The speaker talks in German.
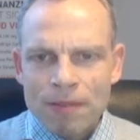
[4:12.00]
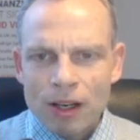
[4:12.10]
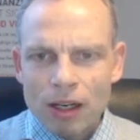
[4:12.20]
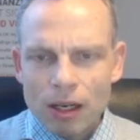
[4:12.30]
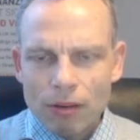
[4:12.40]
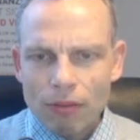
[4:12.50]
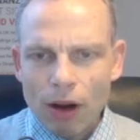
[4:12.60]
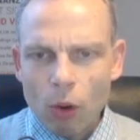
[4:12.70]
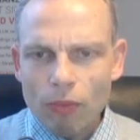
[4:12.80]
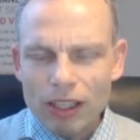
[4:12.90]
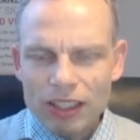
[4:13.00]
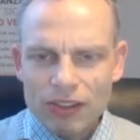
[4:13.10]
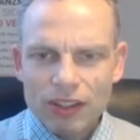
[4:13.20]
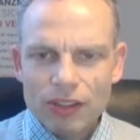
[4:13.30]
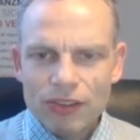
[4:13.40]
Äh, warum war das
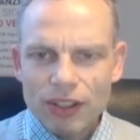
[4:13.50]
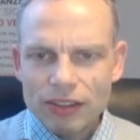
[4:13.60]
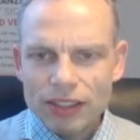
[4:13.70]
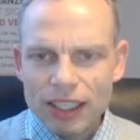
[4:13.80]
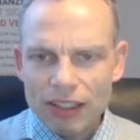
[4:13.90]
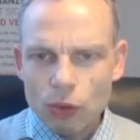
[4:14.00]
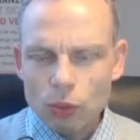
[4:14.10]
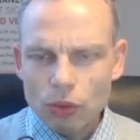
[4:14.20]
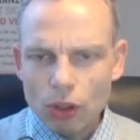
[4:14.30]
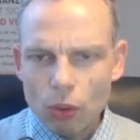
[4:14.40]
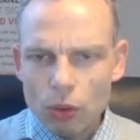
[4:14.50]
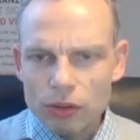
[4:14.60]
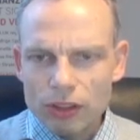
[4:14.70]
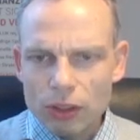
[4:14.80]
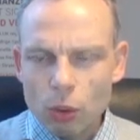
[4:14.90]
interessant? Hier hat es
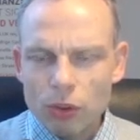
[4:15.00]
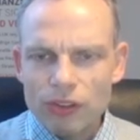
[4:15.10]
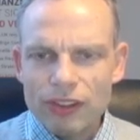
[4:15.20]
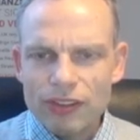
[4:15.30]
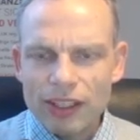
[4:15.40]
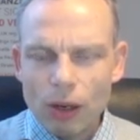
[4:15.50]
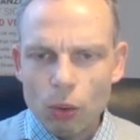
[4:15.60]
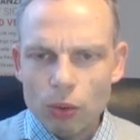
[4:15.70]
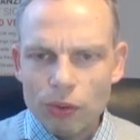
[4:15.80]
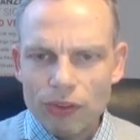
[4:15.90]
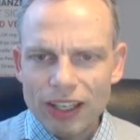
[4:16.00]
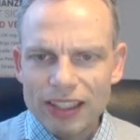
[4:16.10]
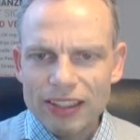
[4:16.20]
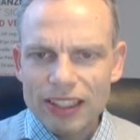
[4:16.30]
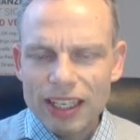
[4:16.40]
untergeordnet kurz diesen
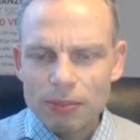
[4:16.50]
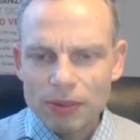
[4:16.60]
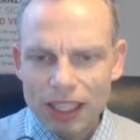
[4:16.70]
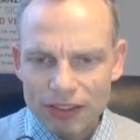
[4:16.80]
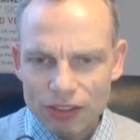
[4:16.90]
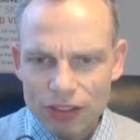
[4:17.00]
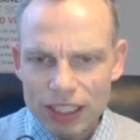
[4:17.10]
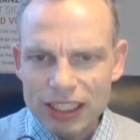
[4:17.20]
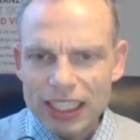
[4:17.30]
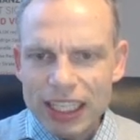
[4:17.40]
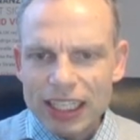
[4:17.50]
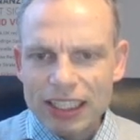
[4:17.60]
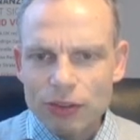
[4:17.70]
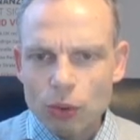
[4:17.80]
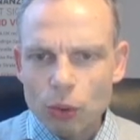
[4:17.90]
Erholungszacken gegeben. Dann hat sich hier
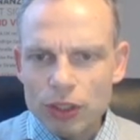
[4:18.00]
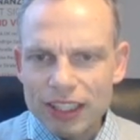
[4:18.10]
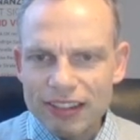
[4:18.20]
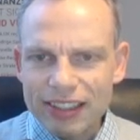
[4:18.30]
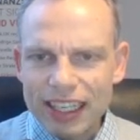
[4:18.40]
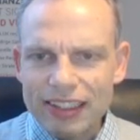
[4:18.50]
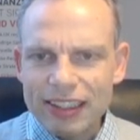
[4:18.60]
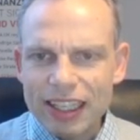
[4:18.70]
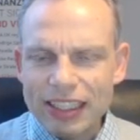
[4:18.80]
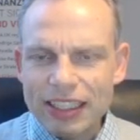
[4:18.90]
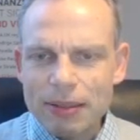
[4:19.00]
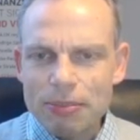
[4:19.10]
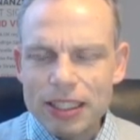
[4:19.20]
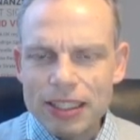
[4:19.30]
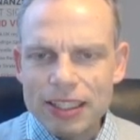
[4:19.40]
das grüne Trendline
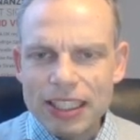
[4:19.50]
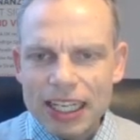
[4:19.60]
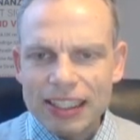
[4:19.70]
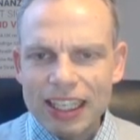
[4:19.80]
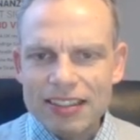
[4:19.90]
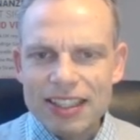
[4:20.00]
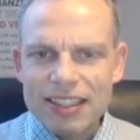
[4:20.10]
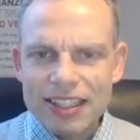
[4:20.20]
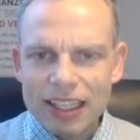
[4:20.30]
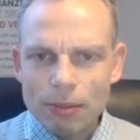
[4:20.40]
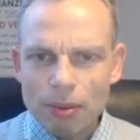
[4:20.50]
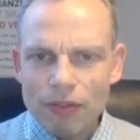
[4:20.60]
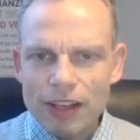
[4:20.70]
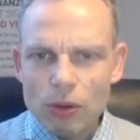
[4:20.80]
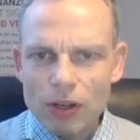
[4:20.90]
gebildet, das in seiner
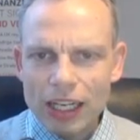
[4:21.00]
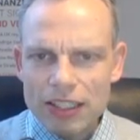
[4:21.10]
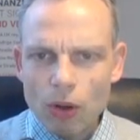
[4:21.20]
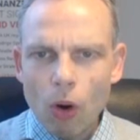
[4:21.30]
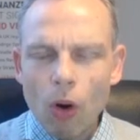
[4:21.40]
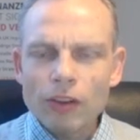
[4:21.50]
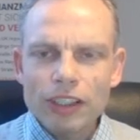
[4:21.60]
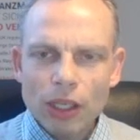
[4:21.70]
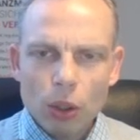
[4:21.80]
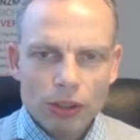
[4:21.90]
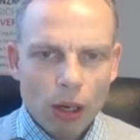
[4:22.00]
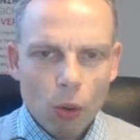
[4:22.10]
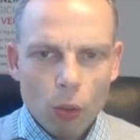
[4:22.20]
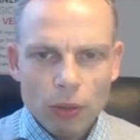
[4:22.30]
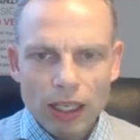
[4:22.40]
Bewegung ganz ordentlich auch nach
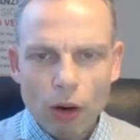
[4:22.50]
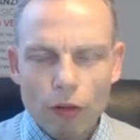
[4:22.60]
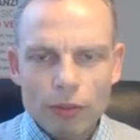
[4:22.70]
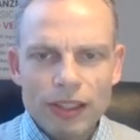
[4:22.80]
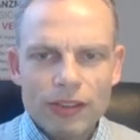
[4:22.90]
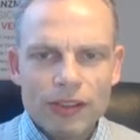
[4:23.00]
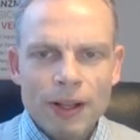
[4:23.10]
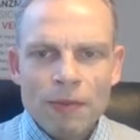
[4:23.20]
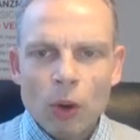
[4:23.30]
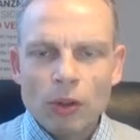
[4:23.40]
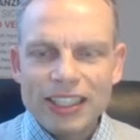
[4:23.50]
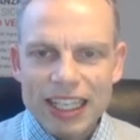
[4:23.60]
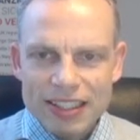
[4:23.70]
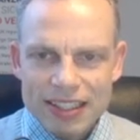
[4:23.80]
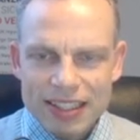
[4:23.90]
oben gelaufen ist. Und
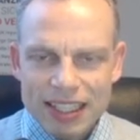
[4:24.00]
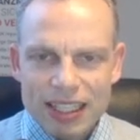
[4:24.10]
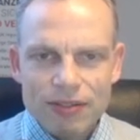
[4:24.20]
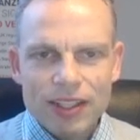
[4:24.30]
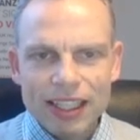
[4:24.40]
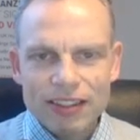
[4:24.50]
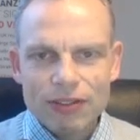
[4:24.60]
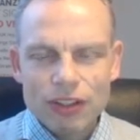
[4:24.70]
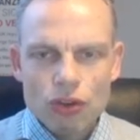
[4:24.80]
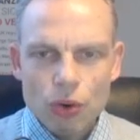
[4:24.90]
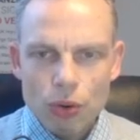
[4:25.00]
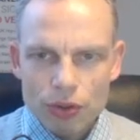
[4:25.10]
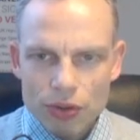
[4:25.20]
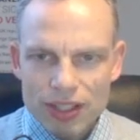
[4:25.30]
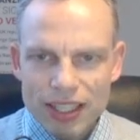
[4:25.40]
jetzt sehen wir das, was schön
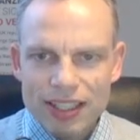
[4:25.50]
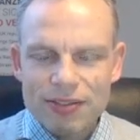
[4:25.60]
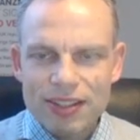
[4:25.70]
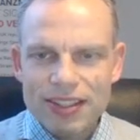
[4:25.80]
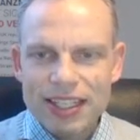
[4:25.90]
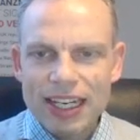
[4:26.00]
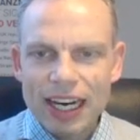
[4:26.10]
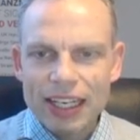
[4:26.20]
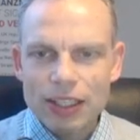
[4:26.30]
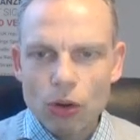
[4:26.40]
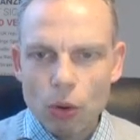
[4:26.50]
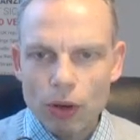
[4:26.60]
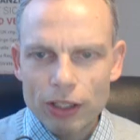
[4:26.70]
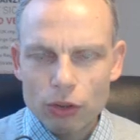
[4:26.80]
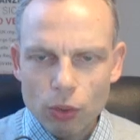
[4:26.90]
zu sehen ist. Wir sehen eine
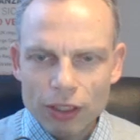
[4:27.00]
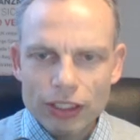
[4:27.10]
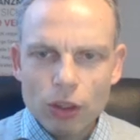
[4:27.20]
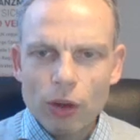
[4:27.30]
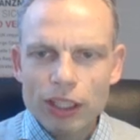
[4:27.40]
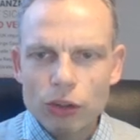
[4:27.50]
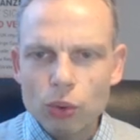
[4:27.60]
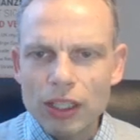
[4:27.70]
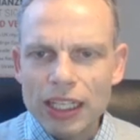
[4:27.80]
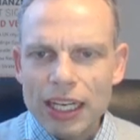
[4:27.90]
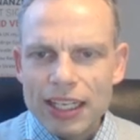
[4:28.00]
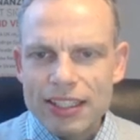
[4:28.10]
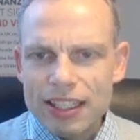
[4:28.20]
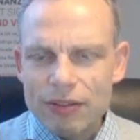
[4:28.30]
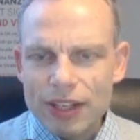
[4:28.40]
Korrektur. Die Korrektur
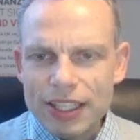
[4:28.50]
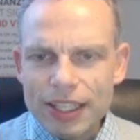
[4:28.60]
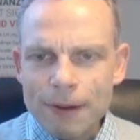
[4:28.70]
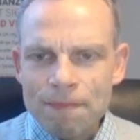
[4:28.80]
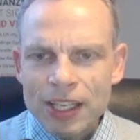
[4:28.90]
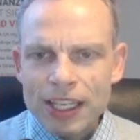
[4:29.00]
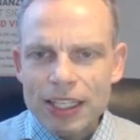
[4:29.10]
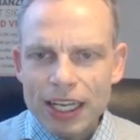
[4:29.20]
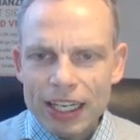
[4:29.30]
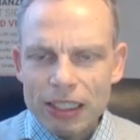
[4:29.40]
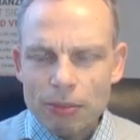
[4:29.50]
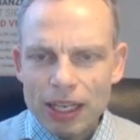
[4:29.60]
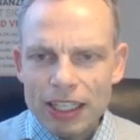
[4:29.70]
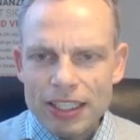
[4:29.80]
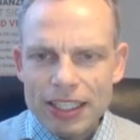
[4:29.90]
sehen wir hier in einem
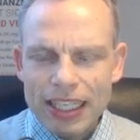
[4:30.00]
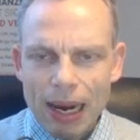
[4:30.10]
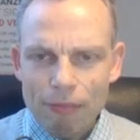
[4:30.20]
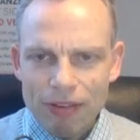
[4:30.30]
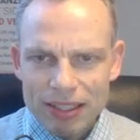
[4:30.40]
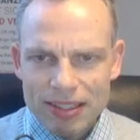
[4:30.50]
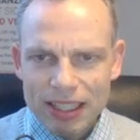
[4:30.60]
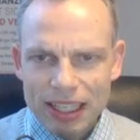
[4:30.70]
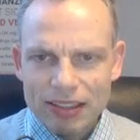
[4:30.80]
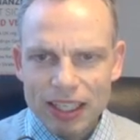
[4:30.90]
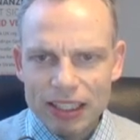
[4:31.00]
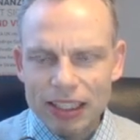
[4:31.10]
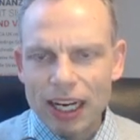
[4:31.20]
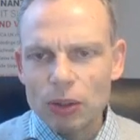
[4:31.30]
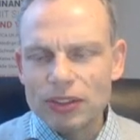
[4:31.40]
leichten Abwärtstrendkanal.